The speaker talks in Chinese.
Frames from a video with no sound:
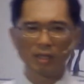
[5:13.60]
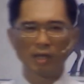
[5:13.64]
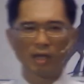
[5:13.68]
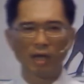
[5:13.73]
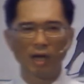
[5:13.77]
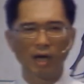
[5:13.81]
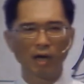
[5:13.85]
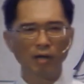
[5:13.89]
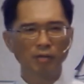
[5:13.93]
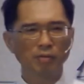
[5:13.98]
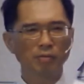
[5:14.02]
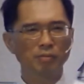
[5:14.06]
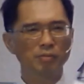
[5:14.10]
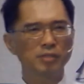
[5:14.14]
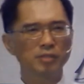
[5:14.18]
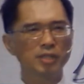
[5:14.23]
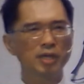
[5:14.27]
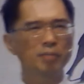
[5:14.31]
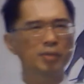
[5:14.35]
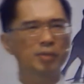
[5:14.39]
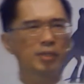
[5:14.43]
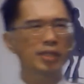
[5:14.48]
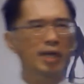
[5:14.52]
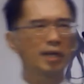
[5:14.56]
好，在
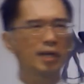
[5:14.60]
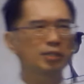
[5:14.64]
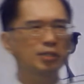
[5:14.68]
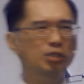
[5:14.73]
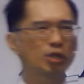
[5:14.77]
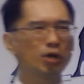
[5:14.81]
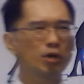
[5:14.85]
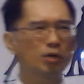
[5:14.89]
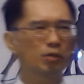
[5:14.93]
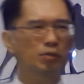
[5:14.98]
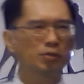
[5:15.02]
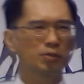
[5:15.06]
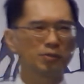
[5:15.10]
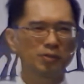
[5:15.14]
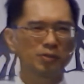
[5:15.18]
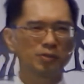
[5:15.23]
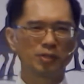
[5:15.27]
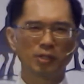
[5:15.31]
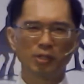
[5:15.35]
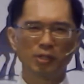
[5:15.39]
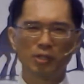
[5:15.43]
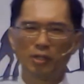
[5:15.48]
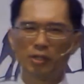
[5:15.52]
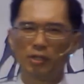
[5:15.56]
我们当中
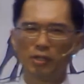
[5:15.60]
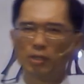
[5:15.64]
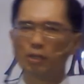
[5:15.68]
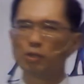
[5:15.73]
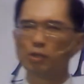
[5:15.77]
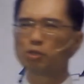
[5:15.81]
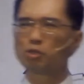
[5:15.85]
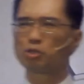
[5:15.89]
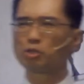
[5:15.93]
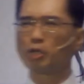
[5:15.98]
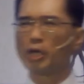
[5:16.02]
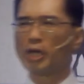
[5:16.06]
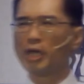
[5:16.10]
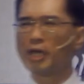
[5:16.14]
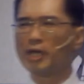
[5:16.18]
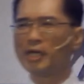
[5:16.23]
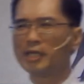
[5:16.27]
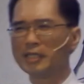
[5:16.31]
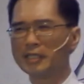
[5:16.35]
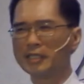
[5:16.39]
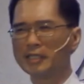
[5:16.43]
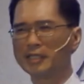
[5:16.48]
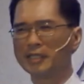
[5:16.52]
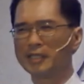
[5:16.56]
有
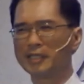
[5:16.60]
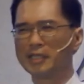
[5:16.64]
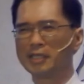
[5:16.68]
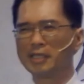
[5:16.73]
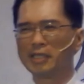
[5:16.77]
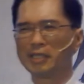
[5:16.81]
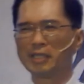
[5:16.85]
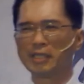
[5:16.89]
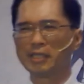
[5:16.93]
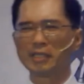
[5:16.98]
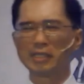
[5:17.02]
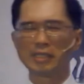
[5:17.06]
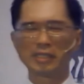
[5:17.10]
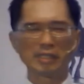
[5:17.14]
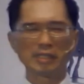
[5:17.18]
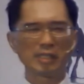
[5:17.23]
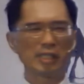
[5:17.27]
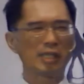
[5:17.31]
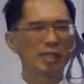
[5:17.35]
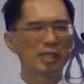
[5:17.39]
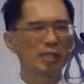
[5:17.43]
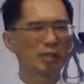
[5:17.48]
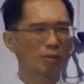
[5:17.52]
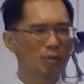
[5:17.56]
谁
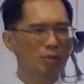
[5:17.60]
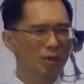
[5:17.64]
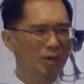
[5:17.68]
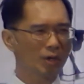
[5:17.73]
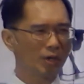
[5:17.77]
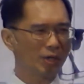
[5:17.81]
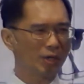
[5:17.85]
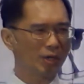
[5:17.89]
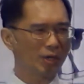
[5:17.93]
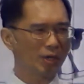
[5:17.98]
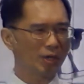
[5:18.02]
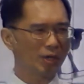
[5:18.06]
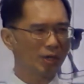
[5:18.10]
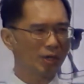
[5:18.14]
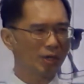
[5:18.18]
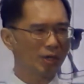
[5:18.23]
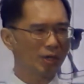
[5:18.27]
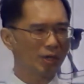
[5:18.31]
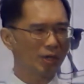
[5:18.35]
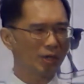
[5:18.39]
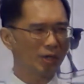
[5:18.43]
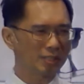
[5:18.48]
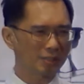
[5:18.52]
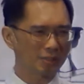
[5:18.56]
听过浪
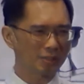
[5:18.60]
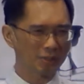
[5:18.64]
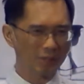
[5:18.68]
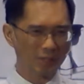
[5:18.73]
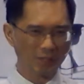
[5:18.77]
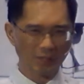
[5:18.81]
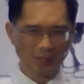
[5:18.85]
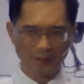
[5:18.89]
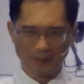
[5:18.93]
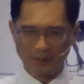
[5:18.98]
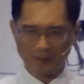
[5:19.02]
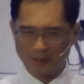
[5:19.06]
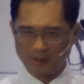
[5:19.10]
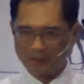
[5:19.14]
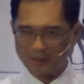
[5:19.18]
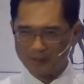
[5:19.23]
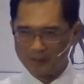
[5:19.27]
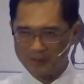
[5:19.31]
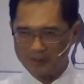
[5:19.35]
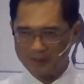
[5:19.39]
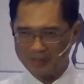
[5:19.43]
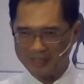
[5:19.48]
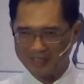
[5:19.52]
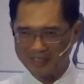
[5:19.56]
子回头的故
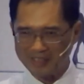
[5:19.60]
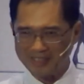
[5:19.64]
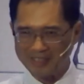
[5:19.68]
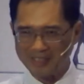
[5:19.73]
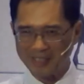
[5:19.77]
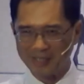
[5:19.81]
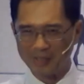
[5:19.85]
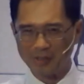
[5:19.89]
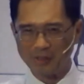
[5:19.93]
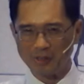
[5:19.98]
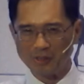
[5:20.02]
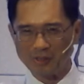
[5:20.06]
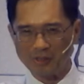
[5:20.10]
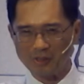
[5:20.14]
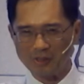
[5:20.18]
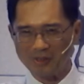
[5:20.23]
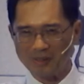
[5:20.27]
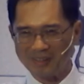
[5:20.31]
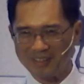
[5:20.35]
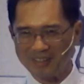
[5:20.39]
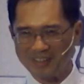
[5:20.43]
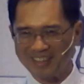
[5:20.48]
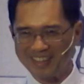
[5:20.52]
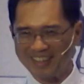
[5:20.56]
事？请举手。
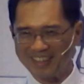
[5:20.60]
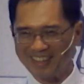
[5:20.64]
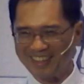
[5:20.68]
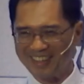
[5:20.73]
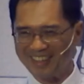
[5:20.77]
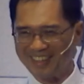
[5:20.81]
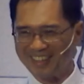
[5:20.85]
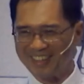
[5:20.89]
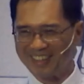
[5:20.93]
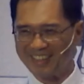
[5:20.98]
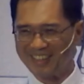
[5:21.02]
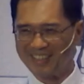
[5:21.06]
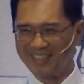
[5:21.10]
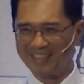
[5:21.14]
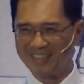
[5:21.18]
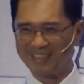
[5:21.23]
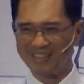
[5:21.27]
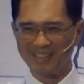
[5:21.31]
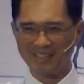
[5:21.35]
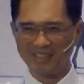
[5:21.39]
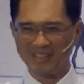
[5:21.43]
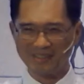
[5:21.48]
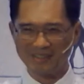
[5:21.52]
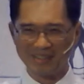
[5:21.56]
有
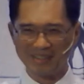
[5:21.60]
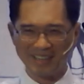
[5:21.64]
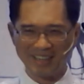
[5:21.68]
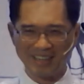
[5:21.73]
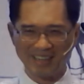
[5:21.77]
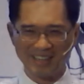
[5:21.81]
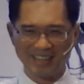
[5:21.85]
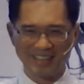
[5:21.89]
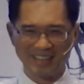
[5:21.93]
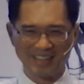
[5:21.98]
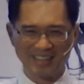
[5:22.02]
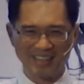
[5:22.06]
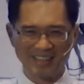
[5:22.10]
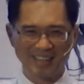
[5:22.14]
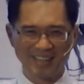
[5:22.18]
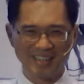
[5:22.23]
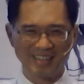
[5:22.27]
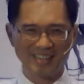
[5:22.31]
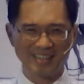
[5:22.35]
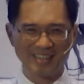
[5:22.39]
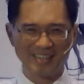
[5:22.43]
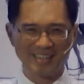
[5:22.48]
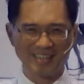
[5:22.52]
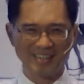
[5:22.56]
听过的，
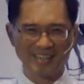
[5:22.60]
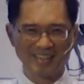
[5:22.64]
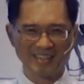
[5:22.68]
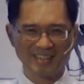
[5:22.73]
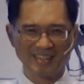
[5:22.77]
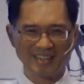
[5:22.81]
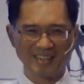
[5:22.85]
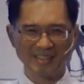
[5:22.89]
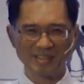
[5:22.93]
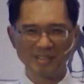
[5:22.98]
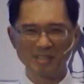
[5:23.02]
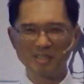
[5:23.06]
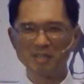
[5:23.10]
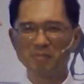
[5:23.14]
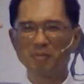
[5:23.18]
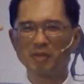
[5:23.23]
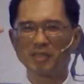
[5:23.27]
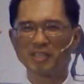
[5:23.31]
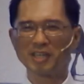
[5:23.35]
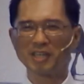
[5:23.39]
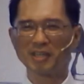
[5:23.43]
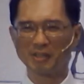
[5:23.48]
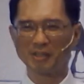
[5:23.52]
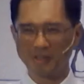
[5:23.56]
啊，基本
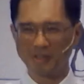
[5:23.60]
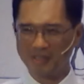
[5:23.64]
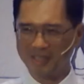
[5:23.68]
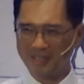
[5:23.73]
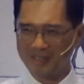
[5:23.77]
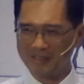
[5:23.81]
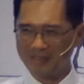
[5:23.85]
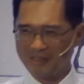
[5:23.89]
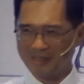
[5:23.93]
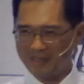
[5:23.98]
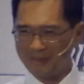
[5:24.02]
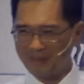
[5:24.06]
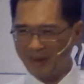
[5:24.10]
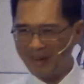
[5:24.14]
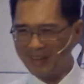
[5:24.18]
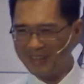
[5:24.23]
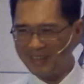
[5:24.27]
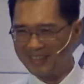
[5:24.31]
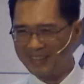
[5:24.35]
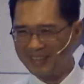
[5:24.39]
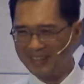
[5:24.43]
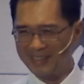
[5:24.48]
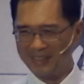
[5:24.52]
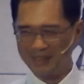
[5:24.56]
上都有听过，对吗？
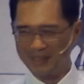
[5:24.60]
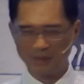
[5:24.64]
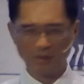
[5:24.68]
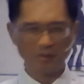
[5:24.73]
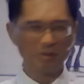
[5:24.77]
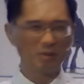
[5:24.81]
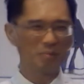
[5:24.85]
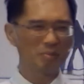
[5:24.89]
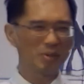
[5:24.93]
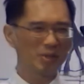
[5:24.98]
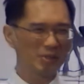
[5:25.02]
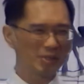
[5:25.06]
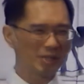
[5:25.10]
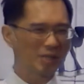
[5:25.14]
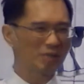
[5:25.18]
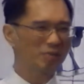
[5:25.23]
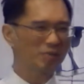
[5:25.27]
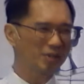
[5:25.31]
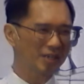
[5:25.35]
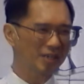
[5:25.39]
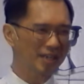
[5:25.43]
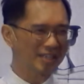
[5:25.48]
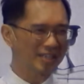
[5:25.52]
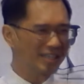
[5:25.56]
如果没有听
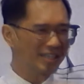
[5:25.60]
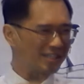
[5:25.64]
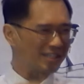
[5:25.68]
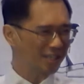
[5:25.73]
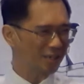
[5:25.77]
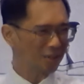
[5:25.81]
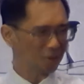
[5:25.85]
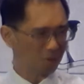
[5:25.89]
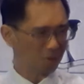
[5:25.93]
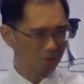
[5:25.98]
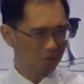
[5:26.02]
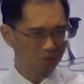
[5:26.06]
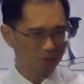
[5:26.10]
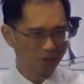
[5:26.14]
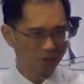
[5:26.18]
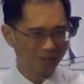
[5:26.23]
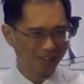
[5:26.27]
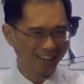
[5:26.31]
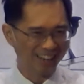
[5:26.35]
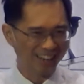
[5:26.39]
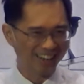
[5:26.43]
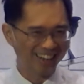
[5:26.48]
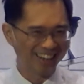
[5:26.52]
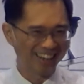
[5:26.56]
过，刚才你也读过了，